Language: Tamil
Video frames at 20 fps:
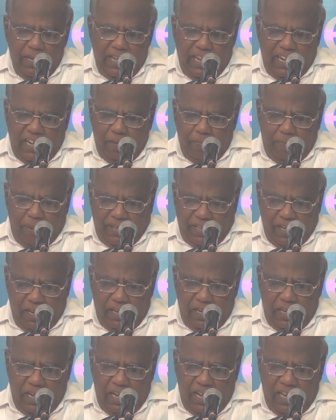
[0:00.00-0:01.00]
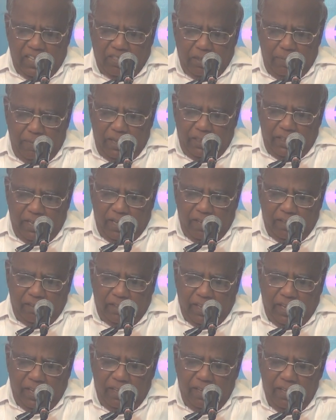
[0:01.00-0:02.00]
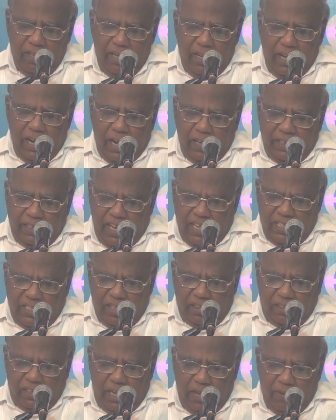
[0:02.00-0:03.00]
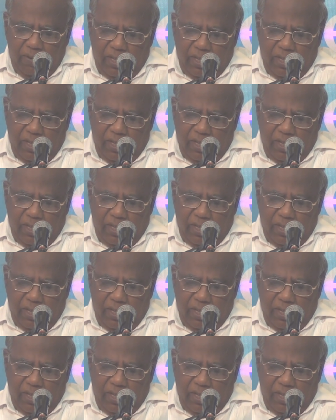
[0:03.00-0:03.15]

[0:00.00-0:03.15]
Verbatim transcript: எங்கள் பட்டணங்களிலே சமாதானத்தை எங்கள் தேசத்திலே ஒரு